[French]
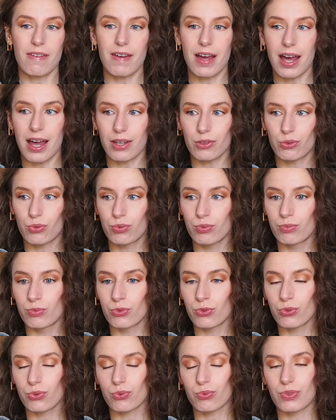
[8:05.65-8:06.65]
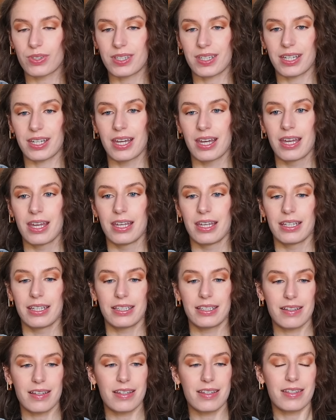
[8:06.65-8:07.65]
va à tout le monde. Donc, c'est,
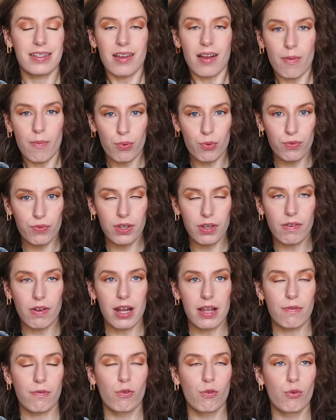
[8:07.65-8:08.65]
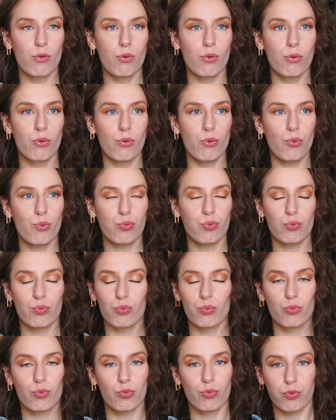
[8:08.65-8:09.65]
c'est un peu vif voilà, faut,
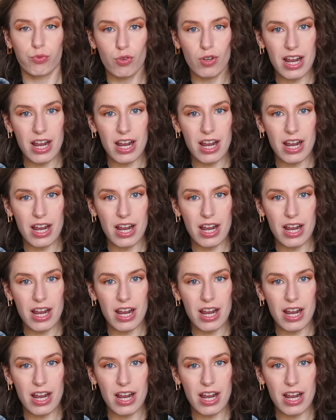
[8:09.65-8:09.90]
faut